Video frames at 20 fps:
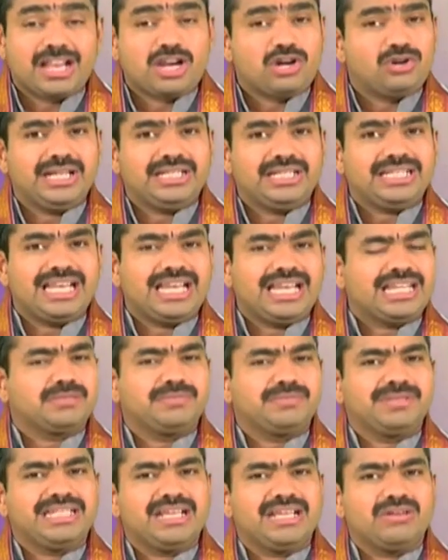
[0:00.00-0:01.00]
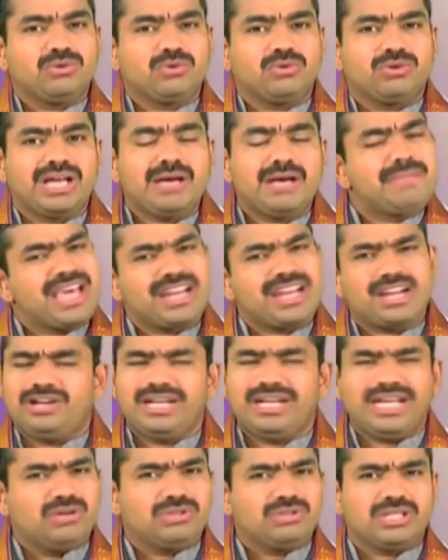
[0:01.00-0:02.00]
మేనలుడైతే లక్ష్మీదేవి కూడా
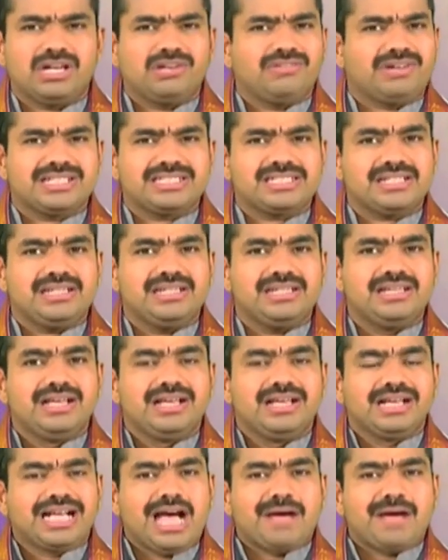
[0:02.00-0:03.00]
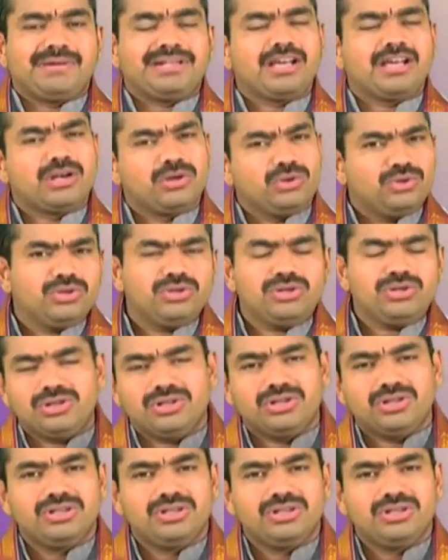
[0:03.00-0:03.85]
మేనలుడే అవుతాడు వరుసకి కాబట్టి అల్లుడు